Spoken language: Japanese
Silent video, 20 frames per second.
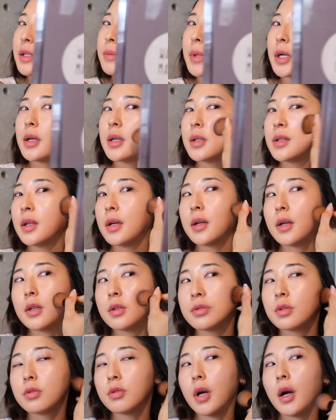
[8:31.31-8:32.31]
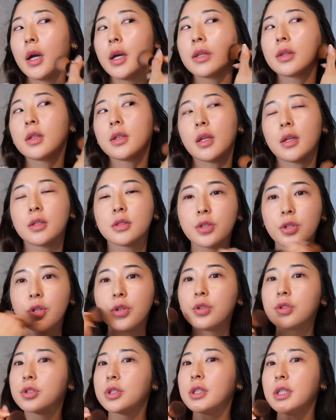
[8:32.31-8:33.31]
今なんかそういうの流行っててそれ
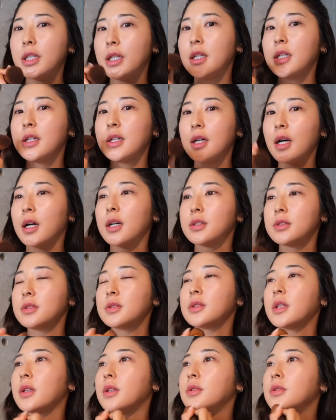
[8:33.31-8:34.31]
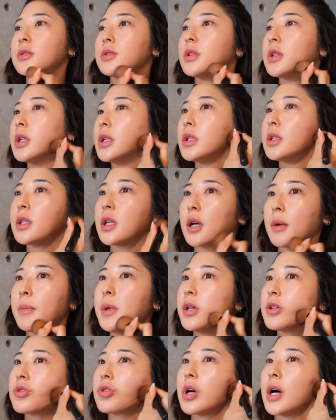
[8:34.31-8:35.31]
をクイーンガールっていうなんか
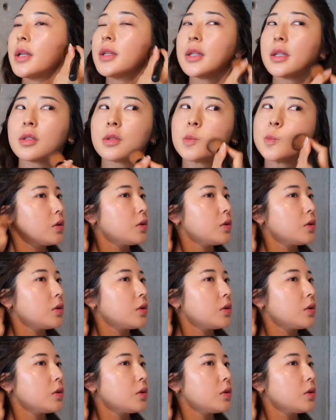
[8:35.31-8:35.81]
名所があんねん